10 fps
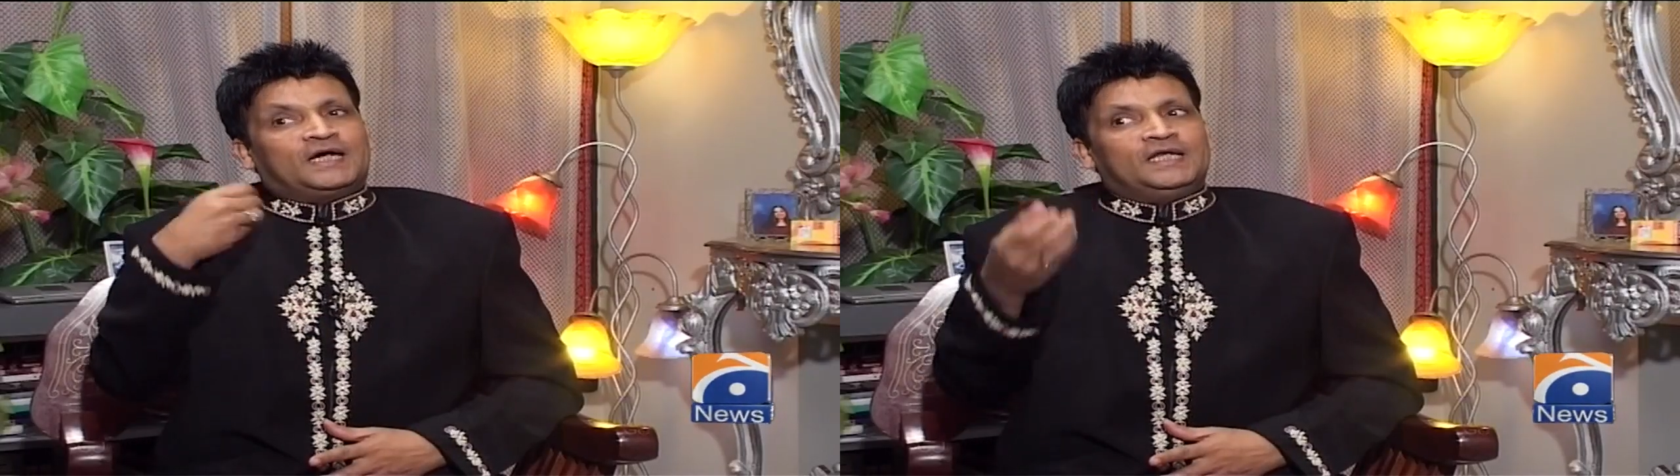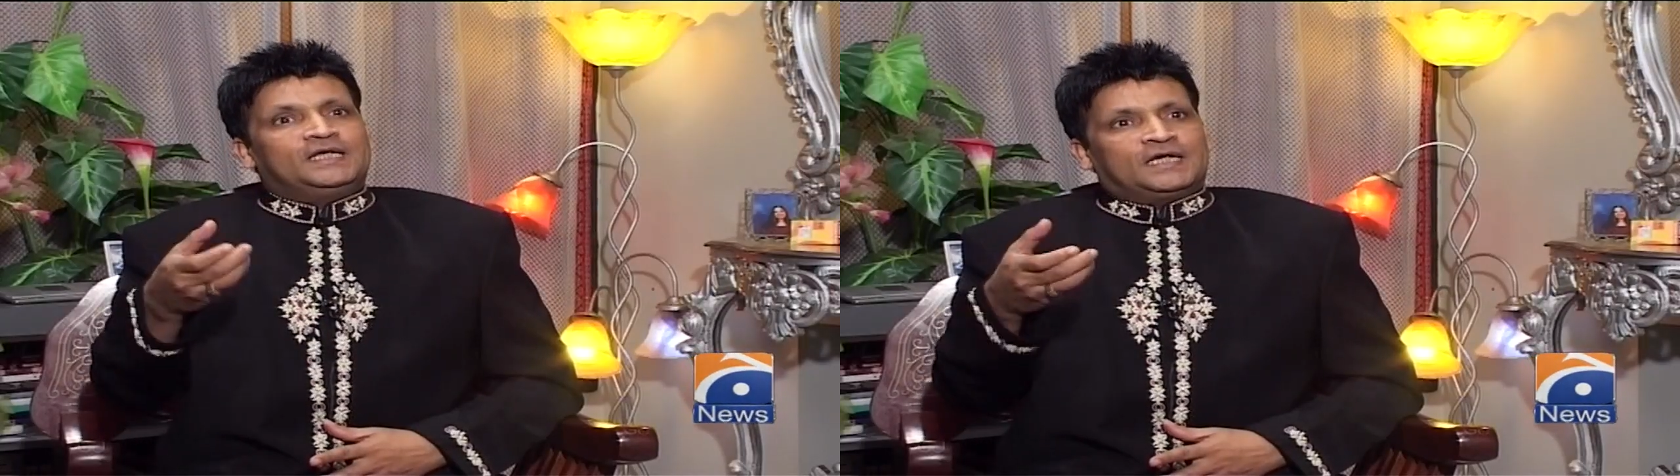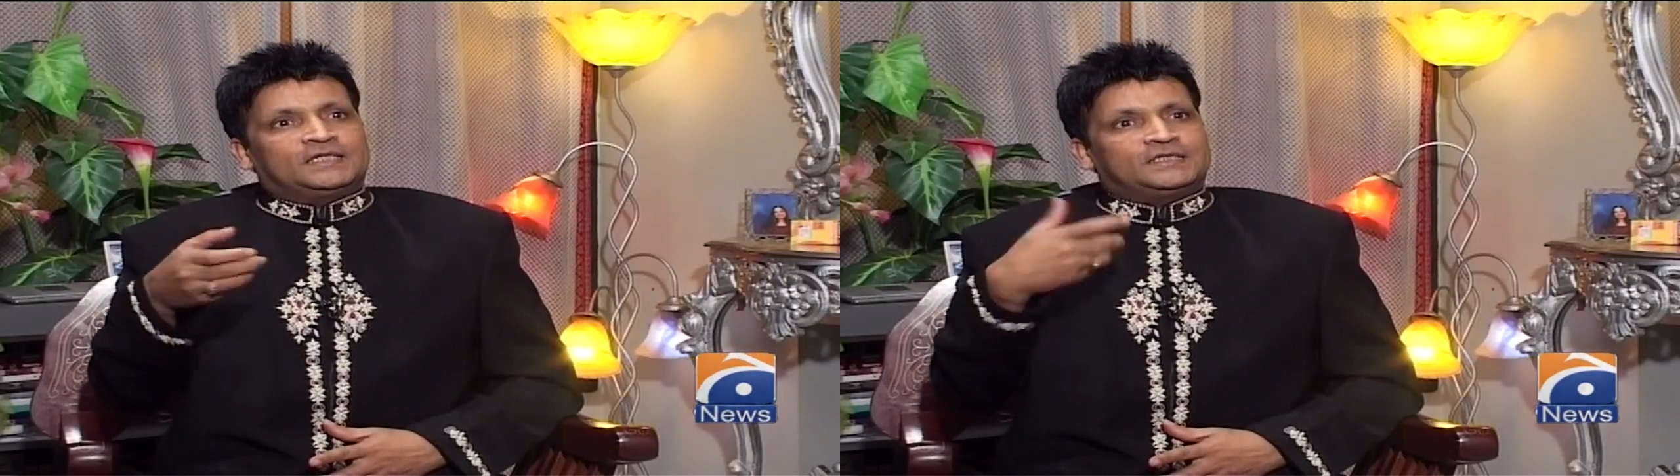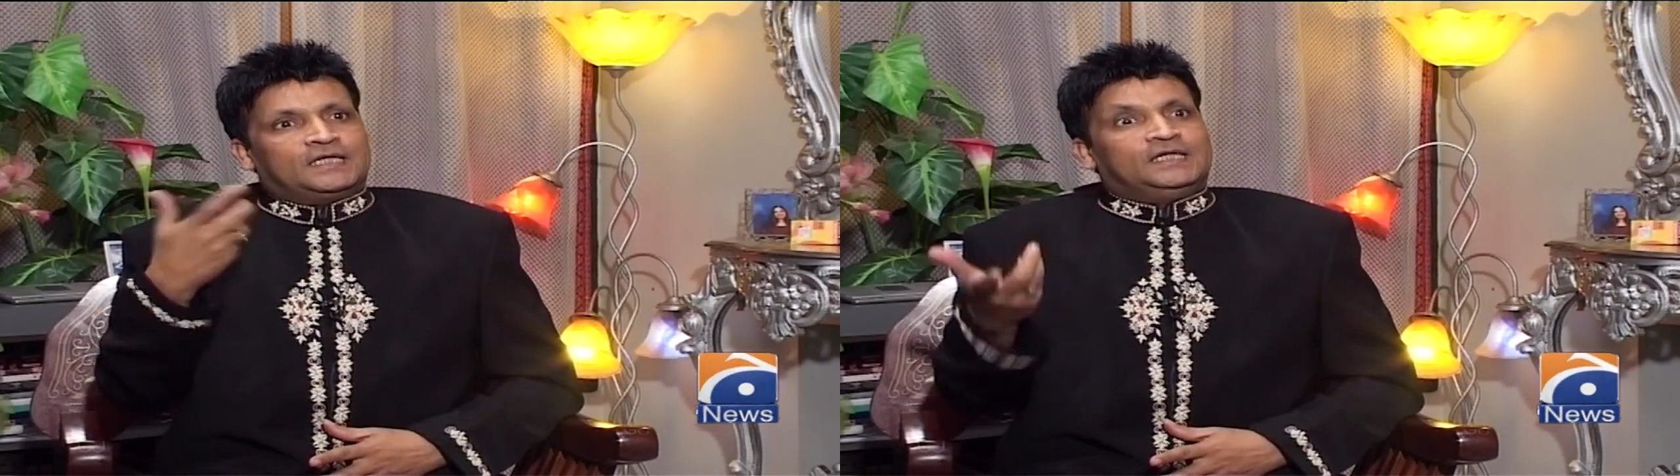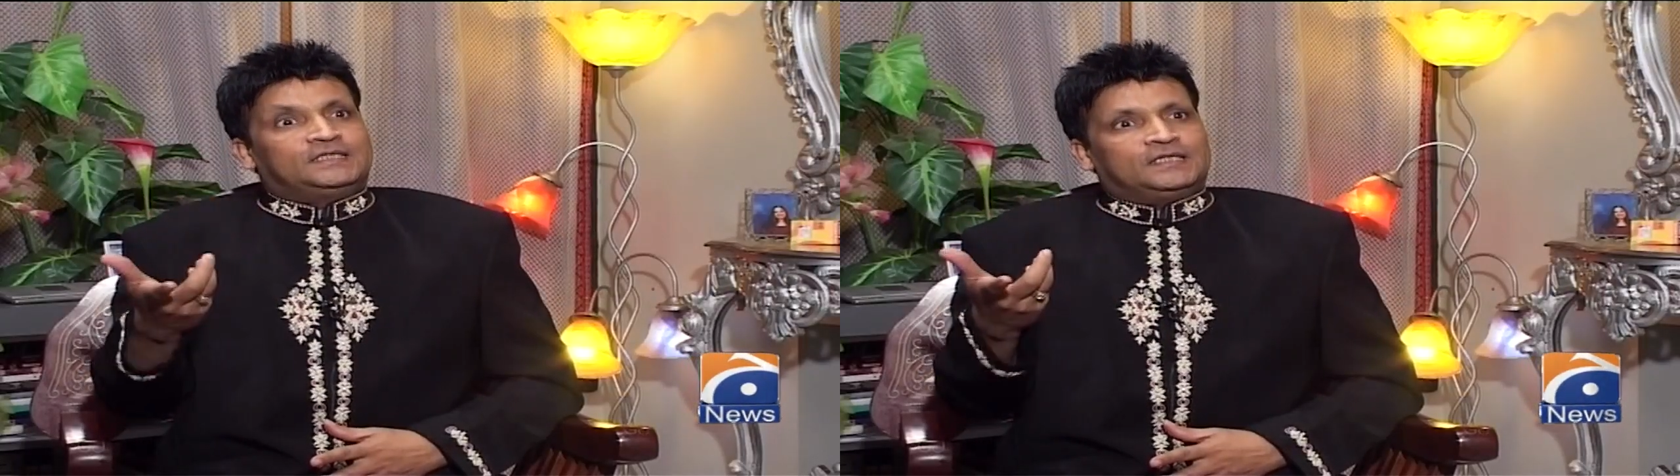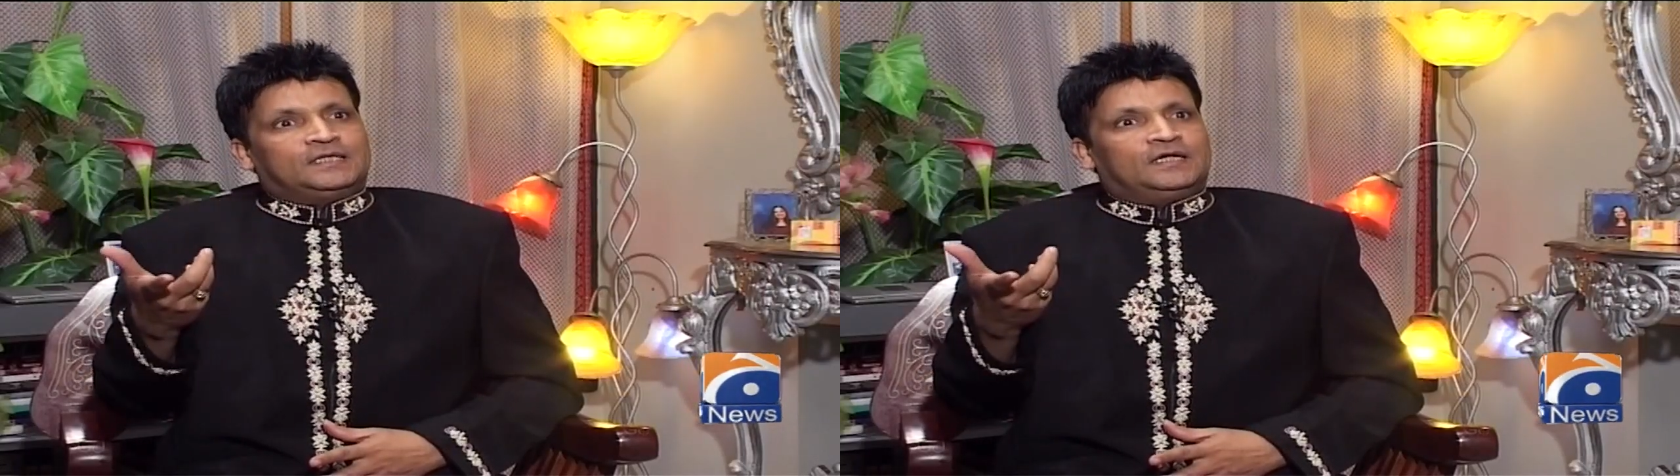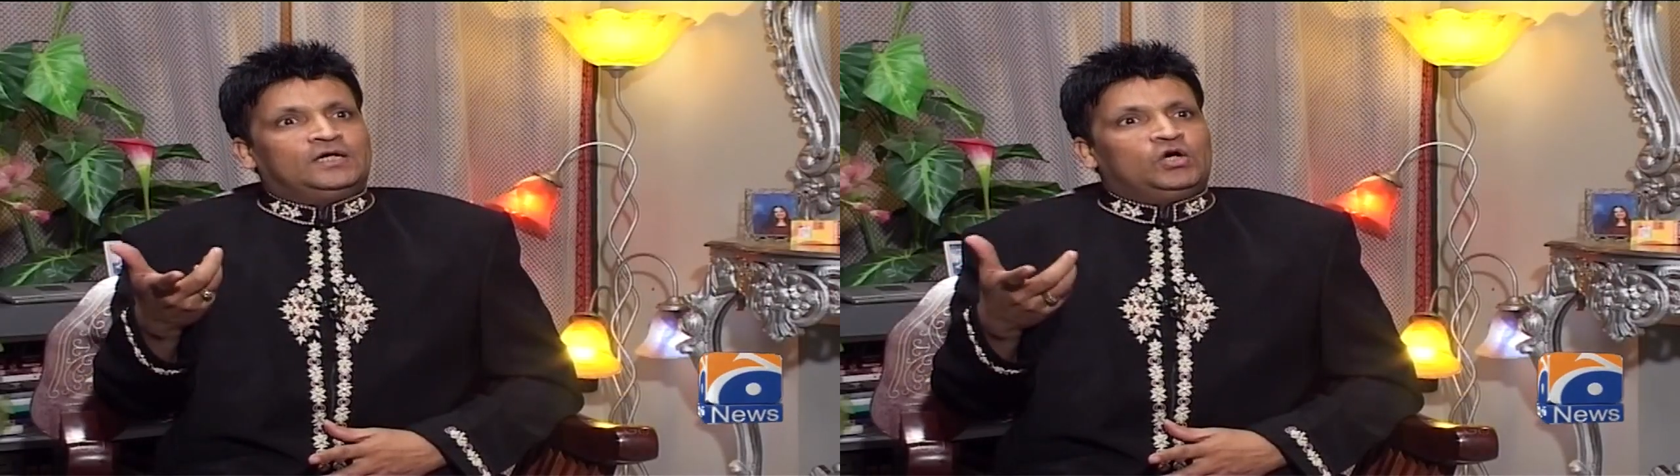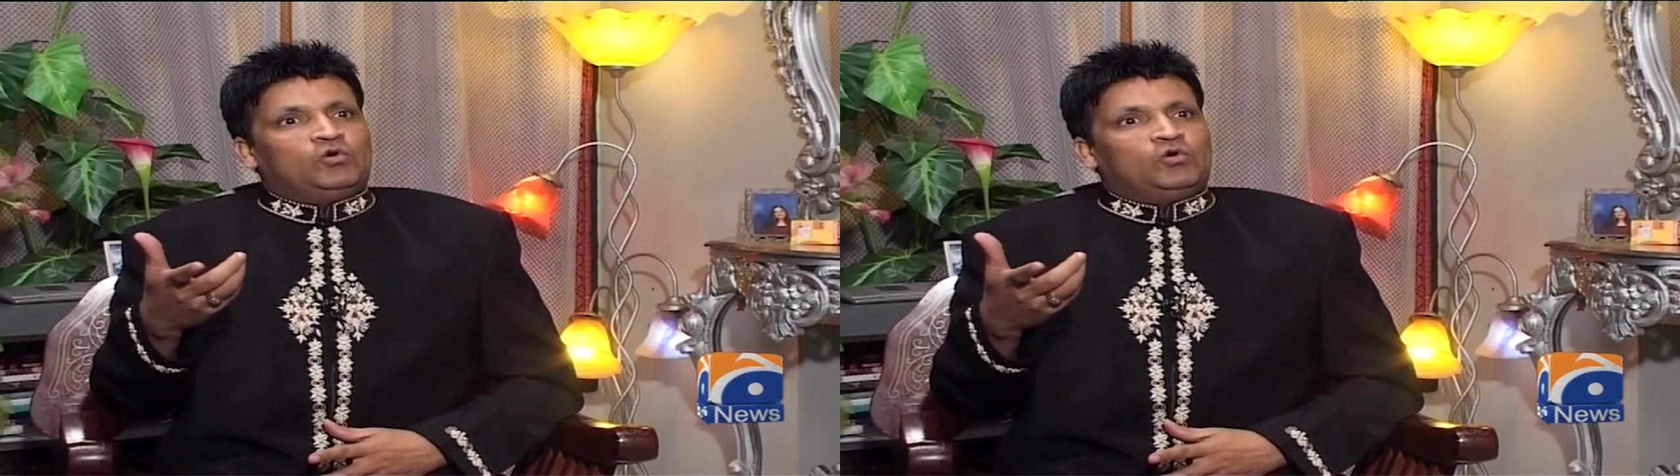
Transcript: तख्लीक करता था लिखता था